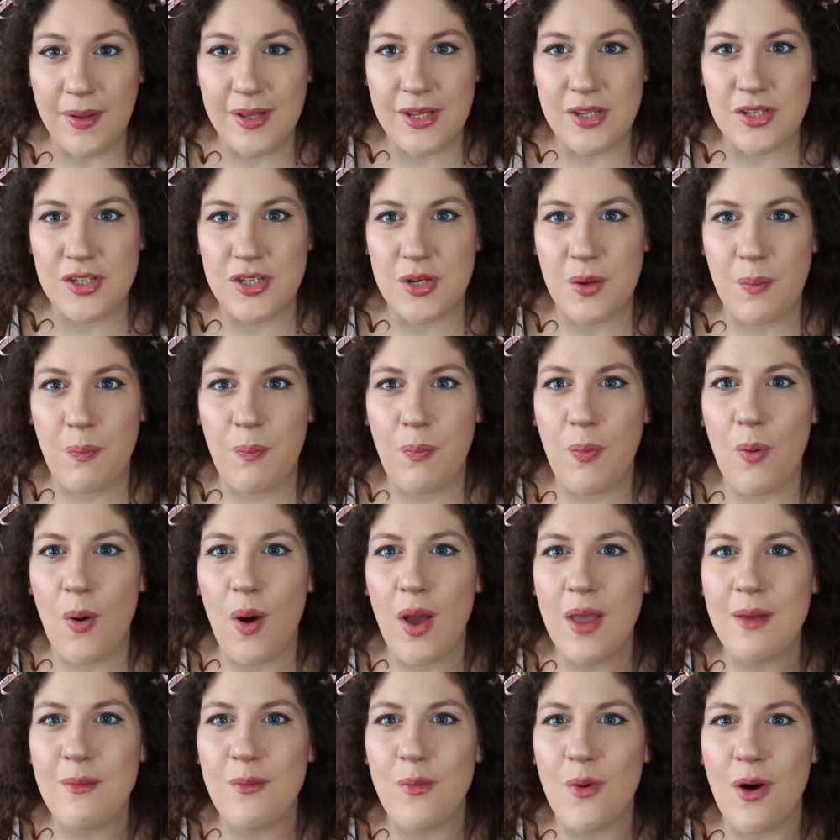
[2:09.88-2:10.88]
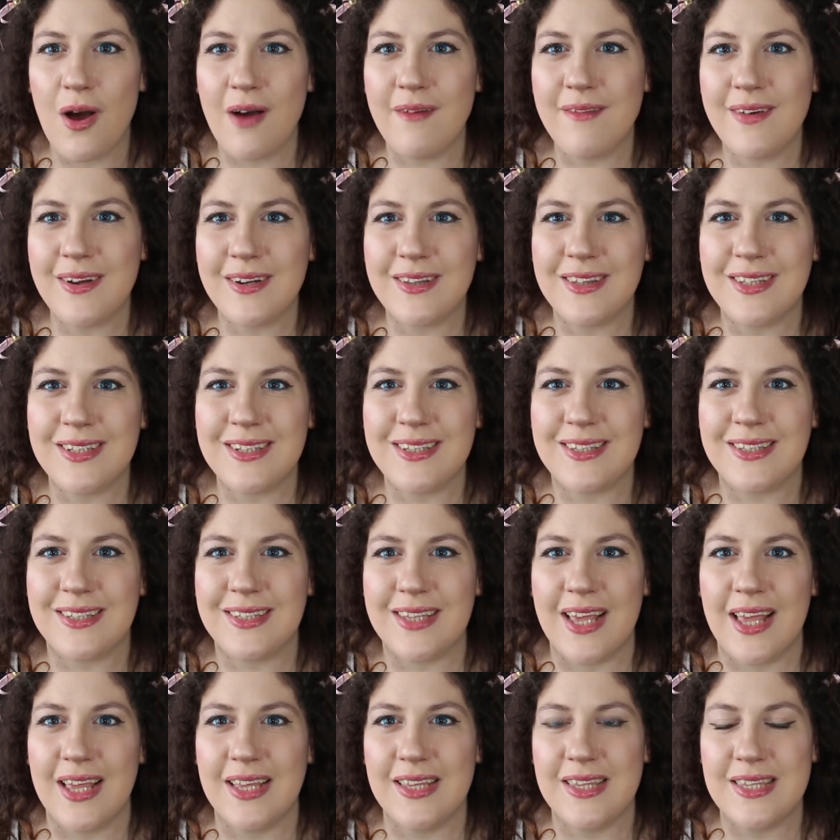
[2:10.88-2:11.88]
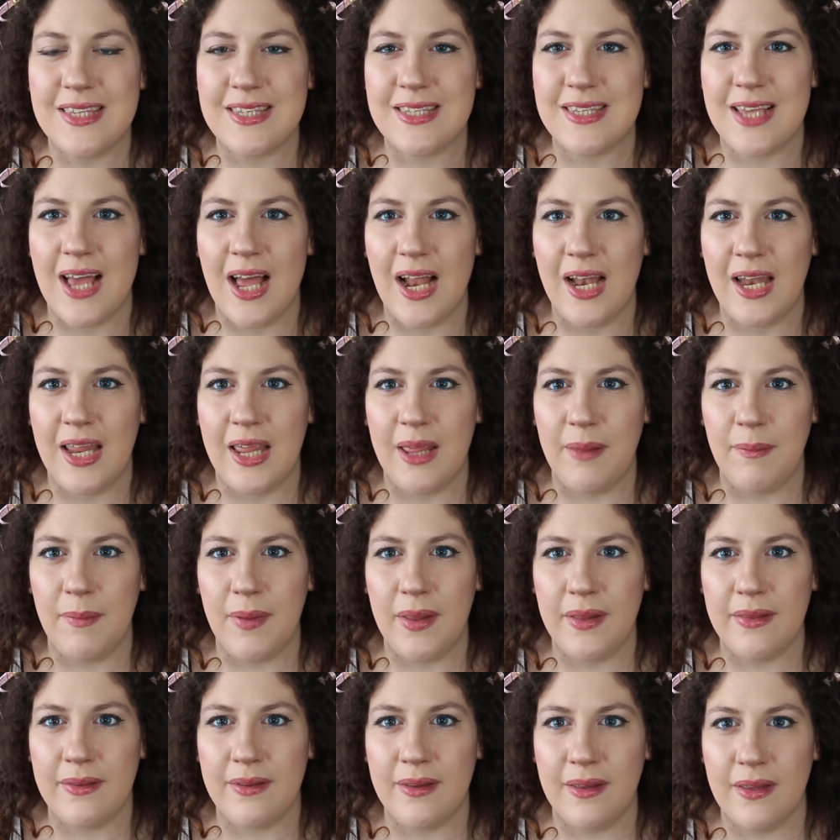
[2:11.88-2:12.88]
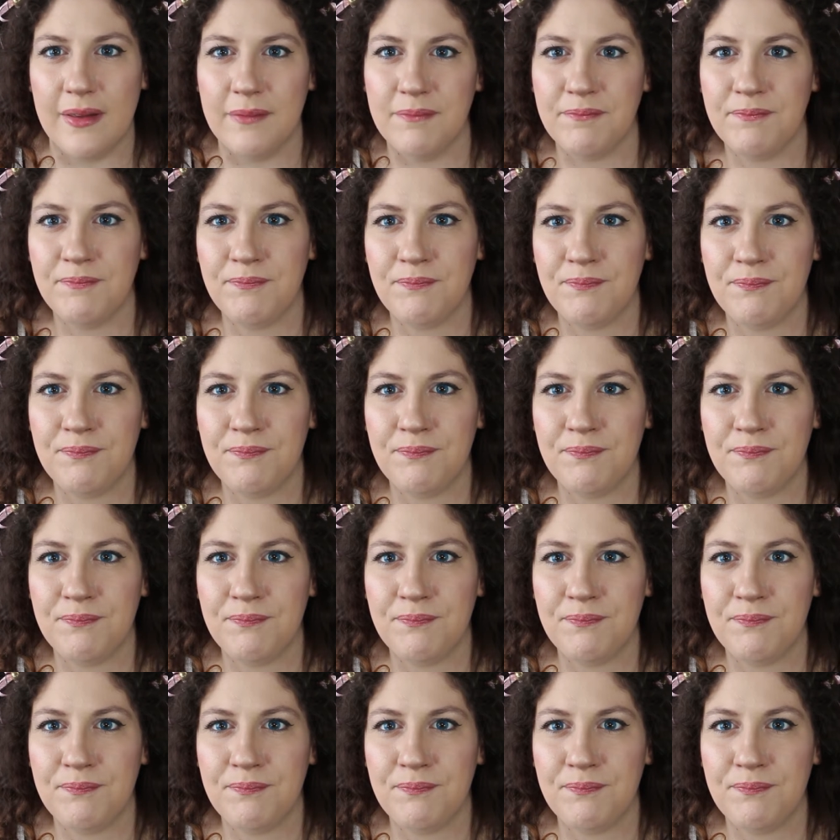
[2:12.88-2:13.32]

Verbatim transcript: dici puoi muoverti senza limiti